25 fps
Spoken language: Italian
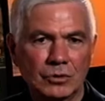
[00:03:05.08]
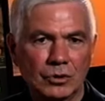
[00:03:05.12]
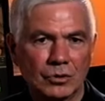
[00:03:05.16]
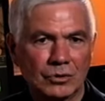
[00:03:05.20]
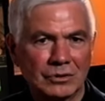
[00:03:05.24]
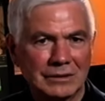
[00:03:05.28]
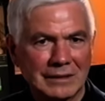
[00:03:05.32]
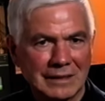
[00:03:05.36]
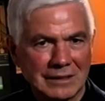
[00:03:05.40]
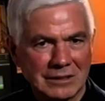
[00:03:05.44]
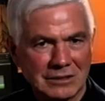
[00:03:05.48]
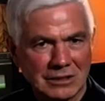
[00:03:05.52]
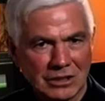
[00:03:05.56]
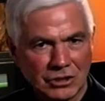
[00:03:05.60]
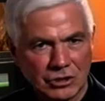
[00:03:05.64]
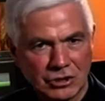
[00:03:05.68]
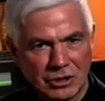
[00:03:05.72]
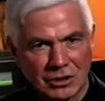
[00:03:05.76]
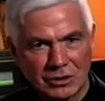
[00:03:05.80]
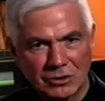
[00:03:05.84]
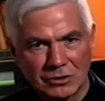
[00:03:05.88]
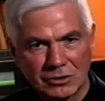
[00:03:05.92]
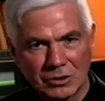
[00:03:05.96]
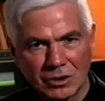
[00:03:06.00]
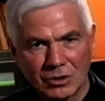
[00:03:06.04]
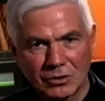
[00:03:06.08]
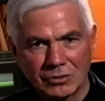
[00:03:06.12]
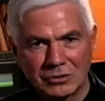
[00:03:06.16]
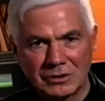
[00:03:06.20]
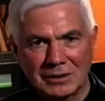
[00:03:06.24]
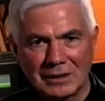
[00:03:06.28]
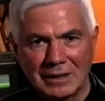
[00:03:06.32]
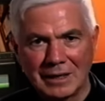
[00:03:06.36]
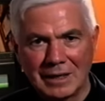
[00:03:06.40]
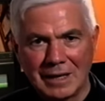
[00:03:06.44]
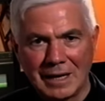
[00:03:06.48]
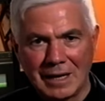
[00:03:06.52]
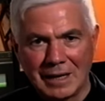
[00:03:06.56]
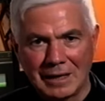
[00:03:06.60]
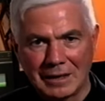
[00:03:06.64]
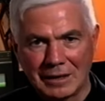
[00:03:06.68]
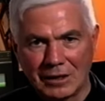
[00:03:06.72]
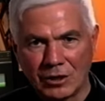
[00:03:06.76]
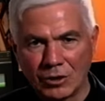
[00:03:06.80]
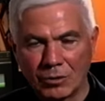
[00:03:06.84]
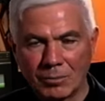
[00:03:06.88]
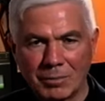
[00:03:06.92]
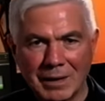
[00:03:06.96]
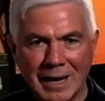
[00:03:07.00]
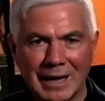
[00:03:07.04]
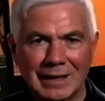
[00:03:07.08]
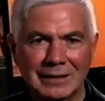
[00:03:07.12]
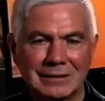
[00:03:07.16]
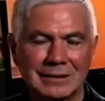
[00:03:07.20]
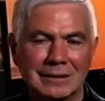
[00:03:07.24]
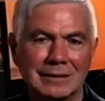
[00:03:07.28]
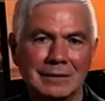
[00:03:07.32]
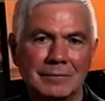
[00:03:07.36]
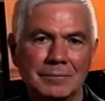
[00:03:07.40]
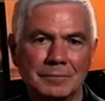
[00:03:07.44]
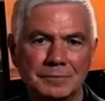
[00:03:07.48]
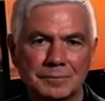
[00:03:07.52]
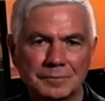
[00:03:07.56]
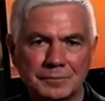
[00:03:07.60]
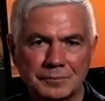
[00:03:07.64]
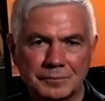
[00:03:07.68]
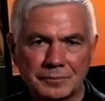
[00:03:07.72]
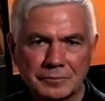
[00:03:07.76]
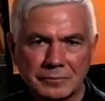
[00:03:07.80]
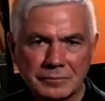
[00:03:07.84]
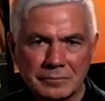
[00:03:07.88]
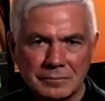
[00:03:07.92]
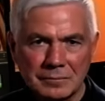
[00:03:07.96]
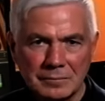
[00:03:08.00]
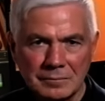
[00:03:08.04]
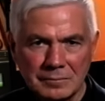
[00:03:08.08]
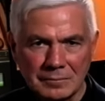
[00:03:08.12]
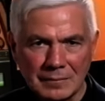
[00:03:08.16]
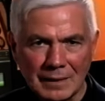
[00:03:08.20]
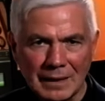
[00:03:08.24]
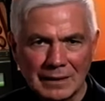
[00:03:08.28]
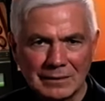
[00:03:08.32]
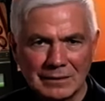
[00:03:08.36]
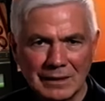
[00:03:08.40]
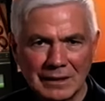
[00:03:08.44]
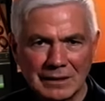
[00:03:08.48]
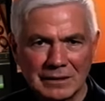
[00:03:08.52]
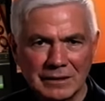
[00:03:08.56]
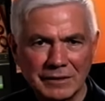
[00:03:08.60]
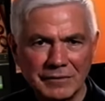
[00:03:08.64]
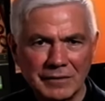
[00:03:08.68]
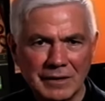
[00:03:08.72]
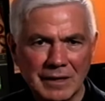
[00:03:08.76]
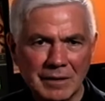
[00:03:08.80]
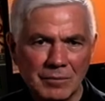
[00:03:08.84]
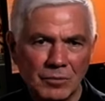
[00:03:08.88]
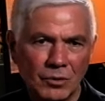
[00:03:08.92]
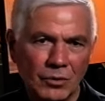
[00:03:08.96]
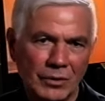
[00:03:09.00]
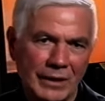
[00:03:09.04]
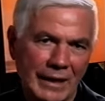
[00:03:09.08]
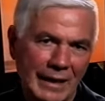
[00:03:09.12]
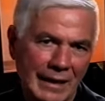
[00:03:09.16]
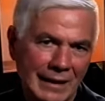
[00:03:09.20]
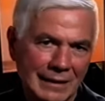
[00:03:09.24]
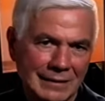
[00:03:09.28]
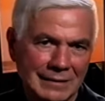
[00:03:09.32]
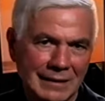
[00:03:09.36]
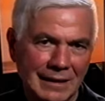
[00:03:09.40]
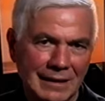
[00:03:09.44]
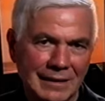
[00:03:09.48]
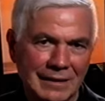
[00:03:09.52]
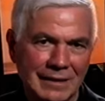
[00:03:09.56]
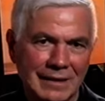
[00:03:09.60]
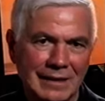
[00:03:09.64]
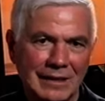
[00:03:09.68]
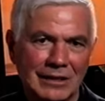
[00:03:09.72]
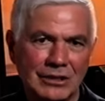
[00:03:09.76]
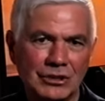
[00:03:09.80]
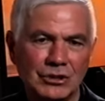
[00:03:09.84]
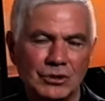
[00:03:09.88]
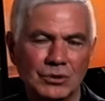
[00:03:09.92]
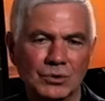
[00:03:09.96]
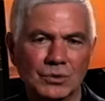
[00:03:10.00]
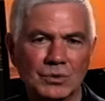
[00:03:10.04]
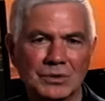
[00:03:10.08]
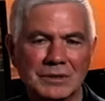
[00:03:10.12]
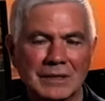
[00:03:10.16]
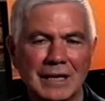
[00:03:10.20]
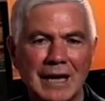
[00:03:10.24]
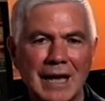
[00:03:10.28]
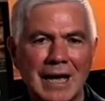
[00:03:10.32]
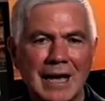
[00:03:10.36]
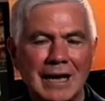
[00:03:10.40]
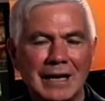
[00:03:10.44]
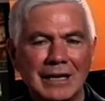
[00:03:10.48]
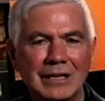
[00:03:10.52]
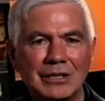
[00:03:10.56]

con dei sacerdoti, gli oblati del Divino Amore e delle religiose.